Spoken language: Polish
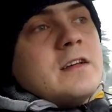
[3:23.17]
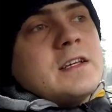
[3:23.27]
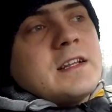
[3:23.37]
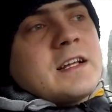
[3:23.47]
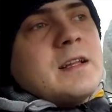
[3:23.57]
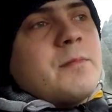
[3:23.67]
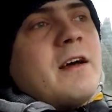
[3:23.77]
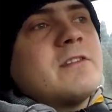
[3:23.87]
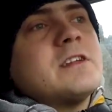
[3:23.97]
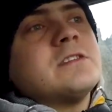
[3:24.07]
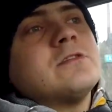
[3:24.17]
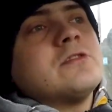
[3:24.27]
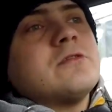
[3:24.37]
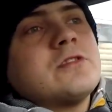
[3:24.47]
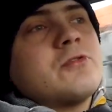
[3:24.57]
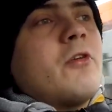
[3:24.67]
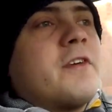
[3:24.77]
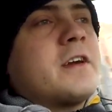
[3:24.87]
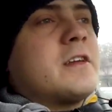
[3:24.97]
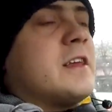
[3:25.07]
i tak naprawdę no,
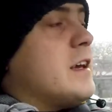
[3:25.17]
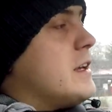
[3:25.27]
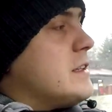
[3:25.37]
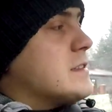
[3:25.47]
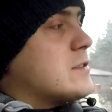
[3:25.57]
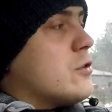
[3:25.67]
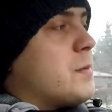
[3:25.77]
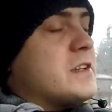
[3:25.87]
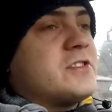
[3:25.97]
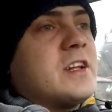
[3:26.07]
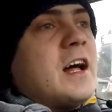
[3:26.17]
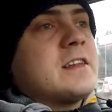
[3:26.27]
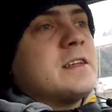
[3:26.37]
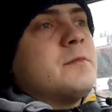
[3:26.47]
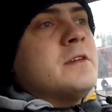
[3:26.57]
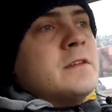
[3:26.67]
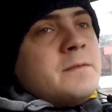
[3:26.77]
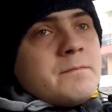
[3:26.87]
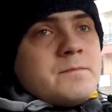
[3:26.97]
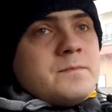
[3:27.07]
człowiek nie, nie skupia się na tym,
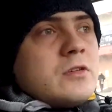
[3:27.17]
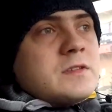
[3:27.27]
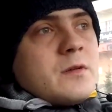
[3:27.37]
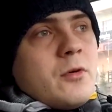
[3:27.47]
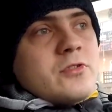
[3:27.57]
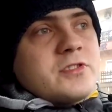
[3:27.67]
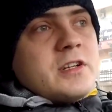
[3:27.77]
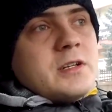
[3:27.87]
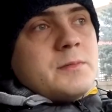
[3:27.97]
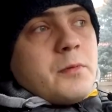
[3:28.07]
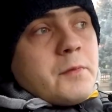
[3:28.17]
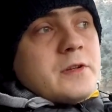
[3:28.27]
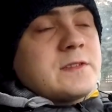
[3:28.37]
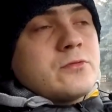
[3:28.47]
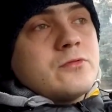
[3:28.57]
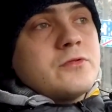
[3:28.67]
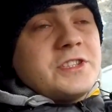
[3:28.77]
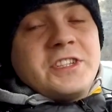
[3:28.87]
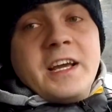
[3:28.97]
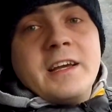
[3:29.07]
mm, co może po prostu
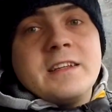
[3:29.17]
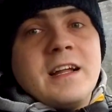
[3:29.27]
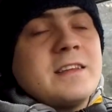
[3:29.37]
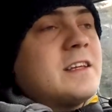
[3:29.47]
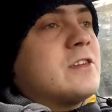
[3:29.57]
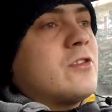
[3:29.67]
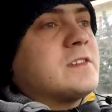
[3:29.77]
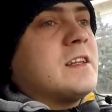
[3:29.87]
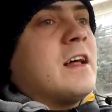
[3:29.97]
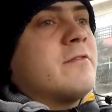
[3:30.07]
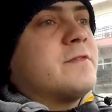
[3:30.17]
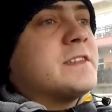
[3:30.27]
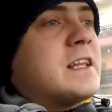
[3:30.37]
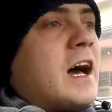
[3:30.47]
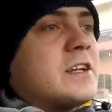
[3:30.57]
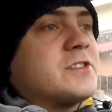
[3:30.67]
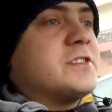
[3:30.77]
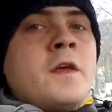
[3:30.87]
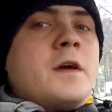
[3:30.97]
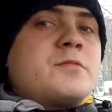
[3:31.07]
się na tej drodze nam
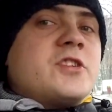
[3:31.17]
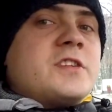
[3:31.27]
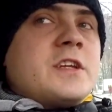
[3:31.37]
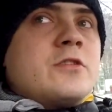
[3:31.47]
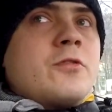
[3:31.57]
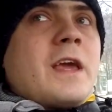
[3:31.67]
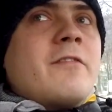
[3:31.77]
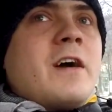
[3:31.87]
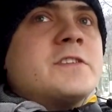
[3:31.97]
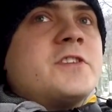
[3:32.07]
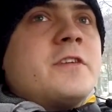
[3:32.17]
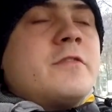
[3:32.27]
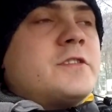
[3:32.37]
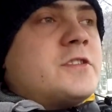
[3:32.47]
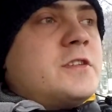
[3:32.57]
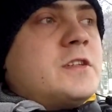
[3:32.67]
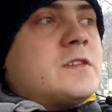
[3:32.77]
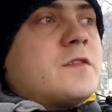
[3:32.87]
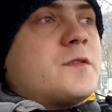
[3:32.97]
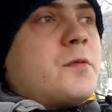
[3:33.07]
wydarzyć. Przy tej drugiej wadzie właśnie
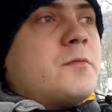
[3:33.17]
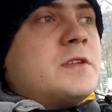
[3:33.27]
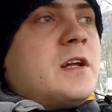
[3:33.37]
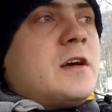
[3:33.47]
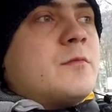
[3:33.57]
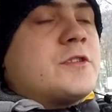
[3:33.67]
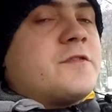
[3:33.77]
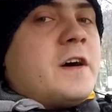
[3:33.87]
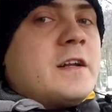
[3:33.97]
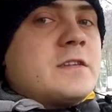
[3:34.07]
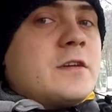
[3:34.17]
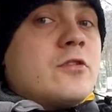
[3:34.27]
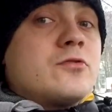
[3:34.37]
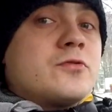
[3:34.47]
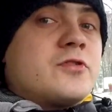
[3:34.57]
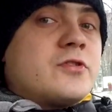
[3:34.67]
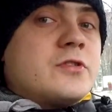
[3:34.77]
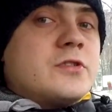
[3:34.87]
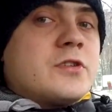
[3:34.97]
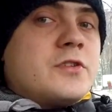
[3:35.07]
nieco wspominałem o czwartej. Otóż
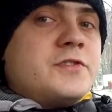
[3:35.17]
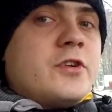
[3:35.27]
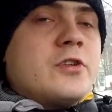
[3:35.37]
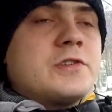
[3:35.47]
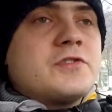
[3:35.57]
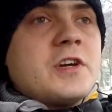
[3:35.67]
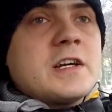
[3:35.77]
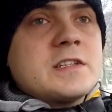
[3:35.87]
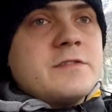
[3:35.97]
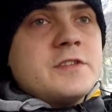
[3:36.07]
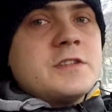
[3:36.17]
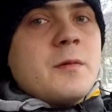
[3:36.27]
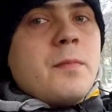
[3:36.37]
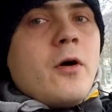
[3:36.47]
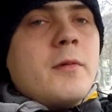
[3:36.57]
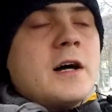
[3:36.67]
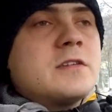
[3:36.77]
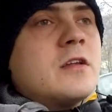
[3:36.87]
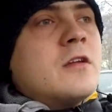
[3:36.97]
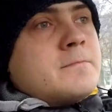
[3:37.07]
y, chodzi o to, że aktywny
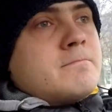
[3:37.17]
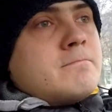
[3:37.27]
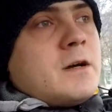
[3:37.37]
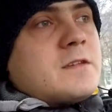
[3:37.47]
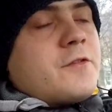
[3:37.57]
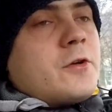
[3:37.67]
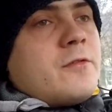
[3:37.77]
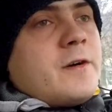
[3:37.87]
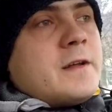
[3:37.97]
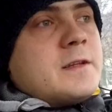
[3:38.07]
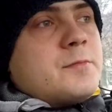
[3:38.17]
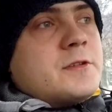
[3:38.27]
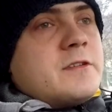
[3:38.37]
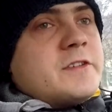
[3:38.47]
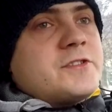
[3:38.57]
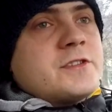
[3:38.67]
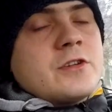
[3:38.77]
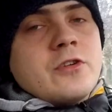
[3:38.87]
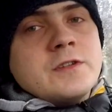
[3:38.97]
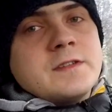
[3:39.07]
tempomat ma swoją wadę, ponieważ nie
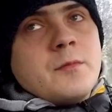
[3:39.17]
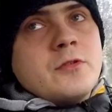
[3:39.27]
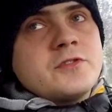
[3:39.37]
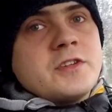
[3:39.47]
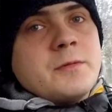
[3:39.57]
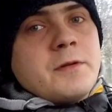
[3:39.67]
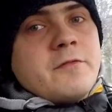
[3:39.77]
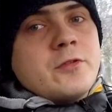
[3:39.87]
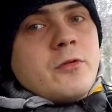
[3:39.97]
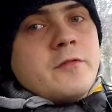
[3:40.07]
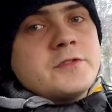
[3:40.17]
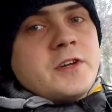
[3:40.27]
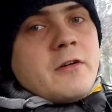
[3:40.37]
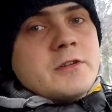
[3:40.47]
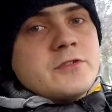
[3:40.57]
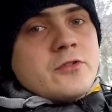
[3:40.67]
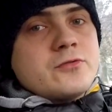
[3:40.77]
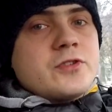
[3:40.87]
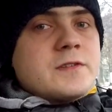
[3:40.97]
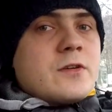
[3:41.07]
do końca może prawidłowo działać.
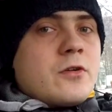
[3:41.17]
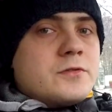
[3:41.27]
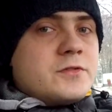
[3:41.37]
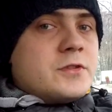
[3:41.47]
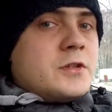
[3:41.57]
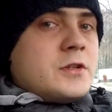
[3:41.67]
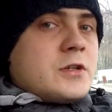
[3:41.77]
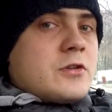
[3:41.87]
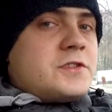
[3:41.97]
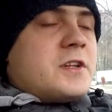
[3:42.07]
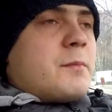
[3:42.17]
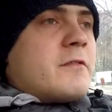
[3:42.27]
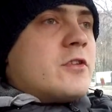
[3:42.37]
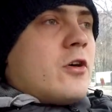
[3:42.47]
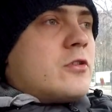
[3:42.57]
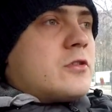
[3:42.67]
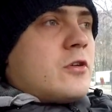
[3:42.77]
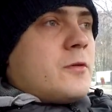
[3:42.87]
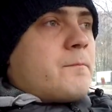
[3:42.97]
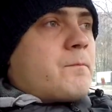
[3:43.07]
Otóż o co chodzi? Chodzi na pewno o
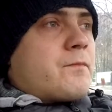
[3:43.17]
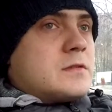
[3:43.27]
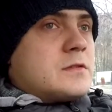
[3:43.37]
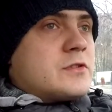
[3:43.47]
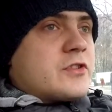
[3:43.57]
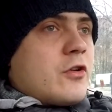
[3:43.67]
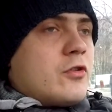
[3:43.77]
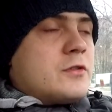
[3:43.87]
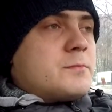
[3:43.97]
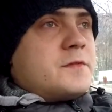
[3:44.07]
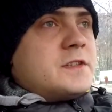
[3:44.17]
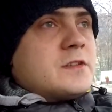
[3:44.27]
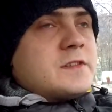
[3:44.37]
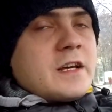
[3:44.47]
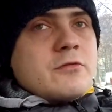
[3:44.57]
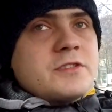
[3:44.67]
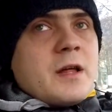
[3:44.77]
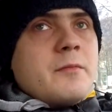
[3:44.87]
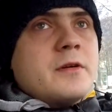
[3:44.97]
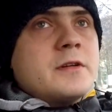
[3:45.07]
to, że on widząc jakąś
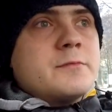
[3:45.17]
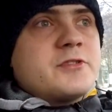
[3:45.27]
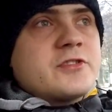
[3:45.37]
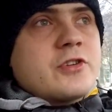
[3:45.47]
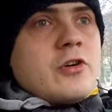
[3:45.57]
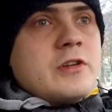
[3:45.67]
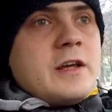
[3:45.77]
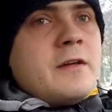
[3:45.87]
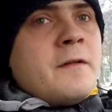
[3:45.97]
tam e, przeszkodę